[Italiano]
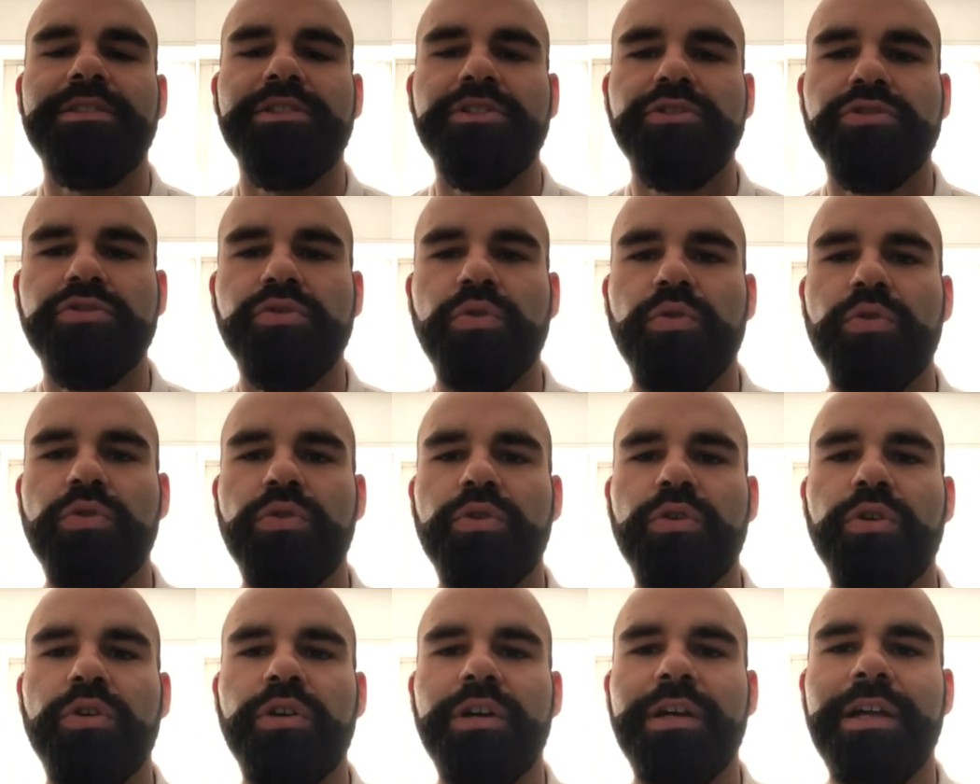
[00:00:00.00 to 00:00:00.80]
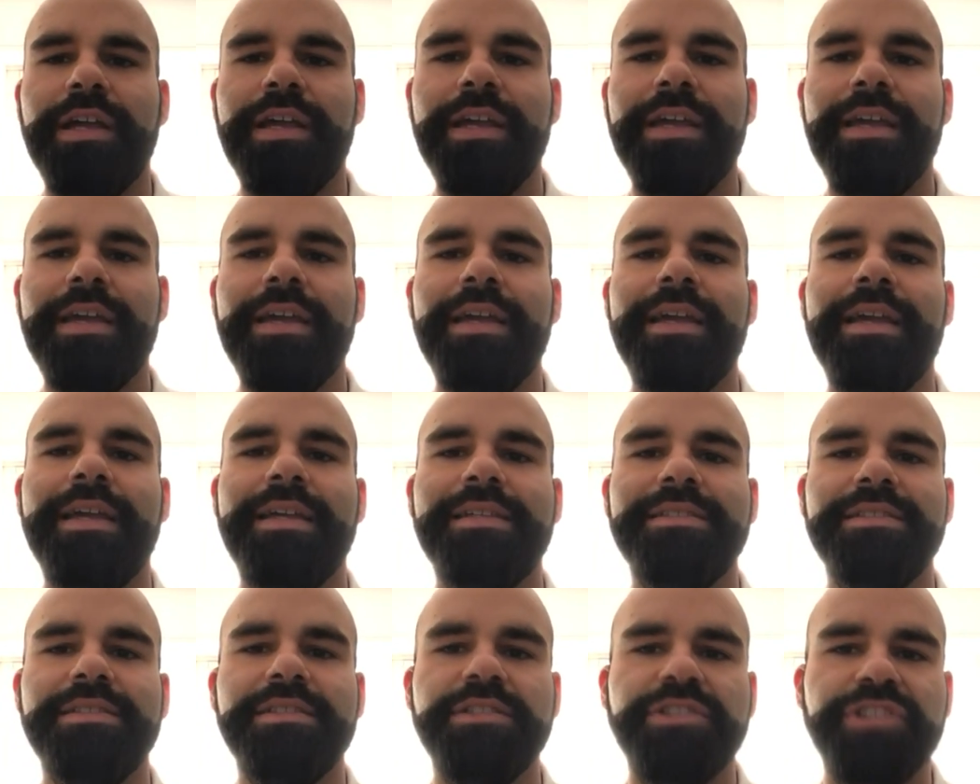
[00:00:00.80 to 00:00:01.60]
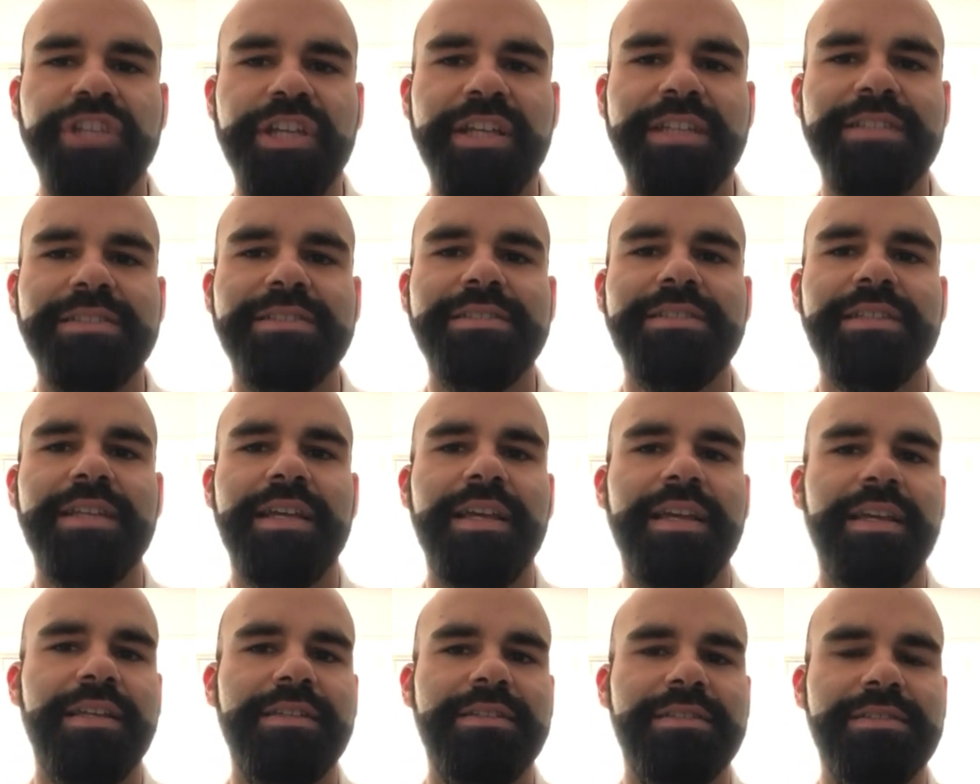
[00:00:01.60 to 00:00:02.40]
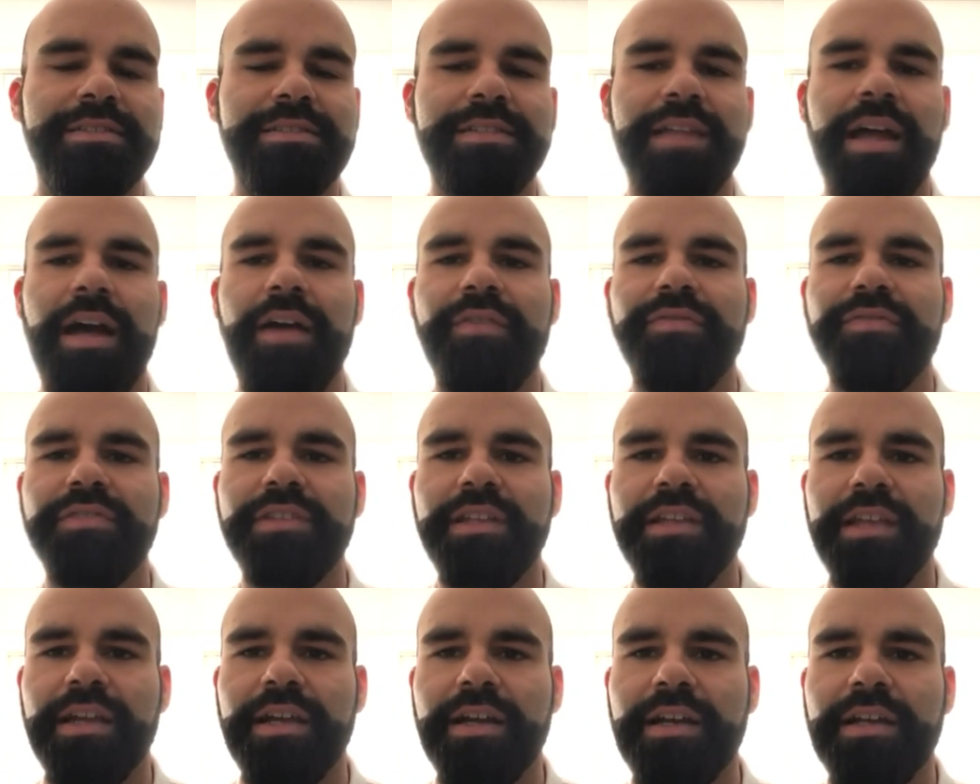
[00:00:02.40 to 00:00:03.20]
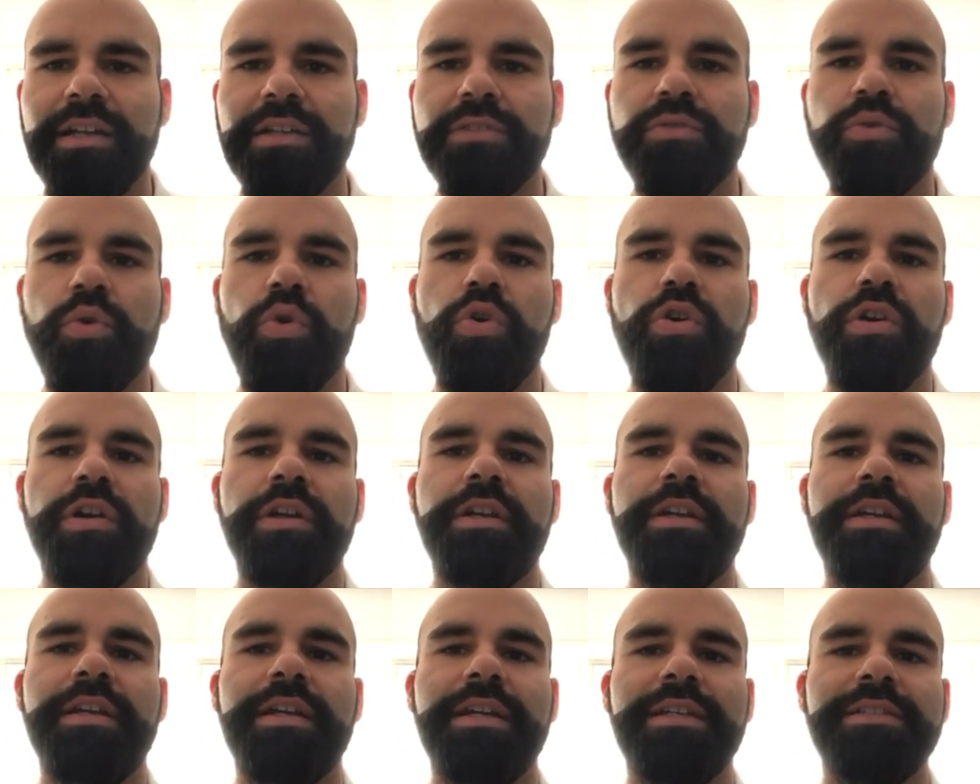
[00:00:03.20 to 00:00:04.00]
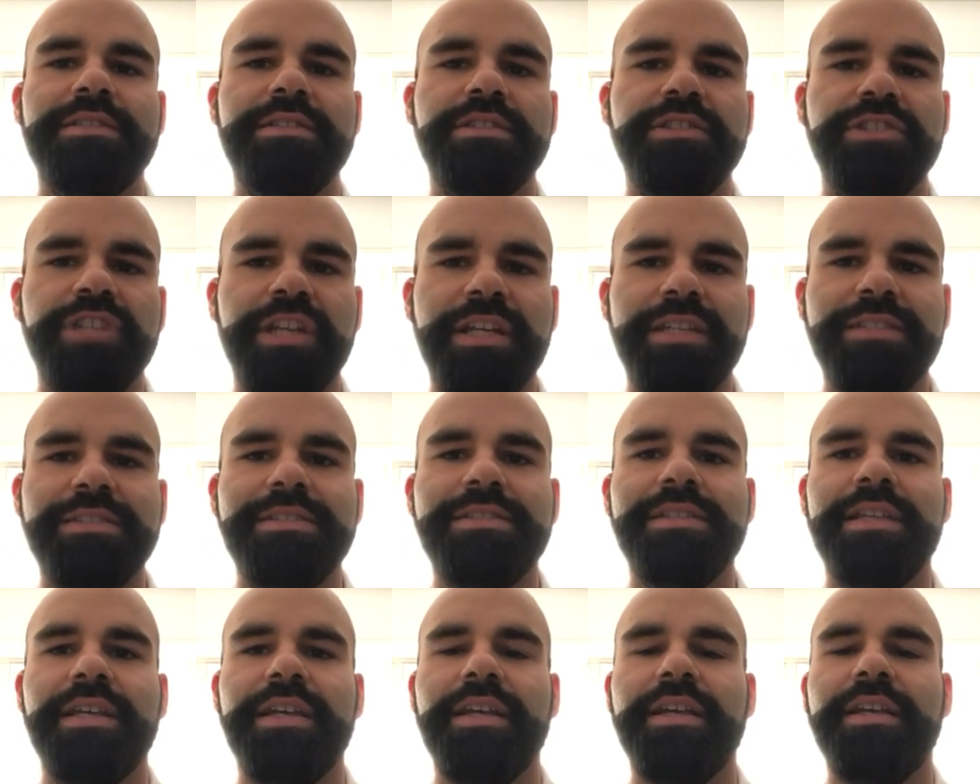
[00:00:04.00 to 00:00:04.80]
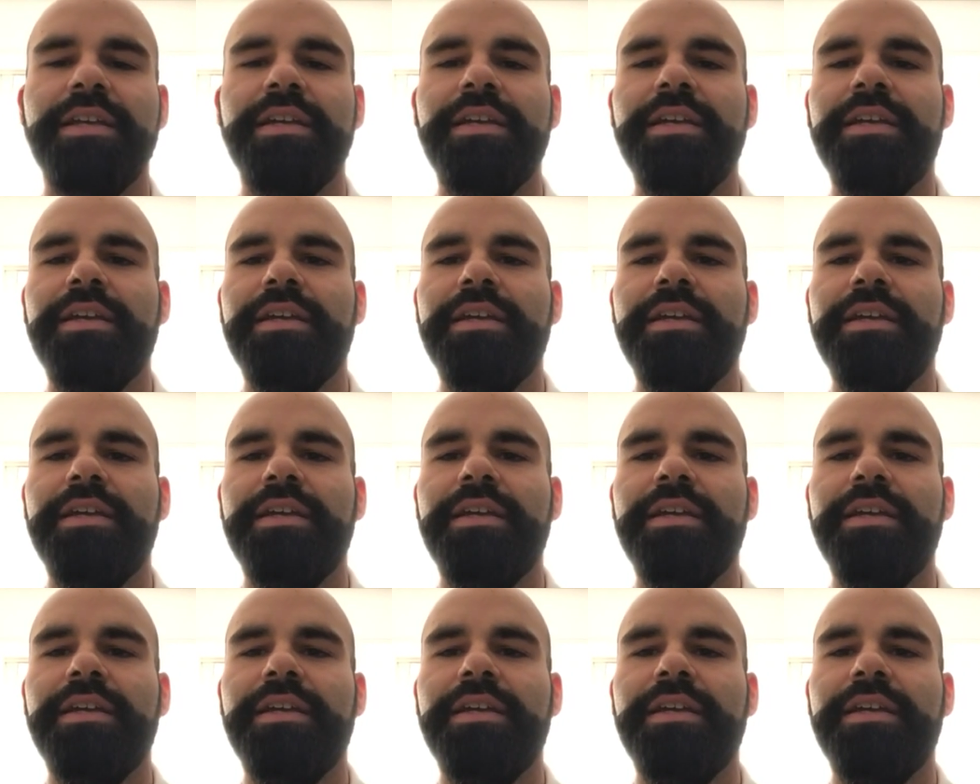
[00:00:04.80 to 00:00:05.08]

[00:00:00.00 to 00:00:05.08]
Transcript: ci sono le esigenze di staff, degli allenatori, le esigenze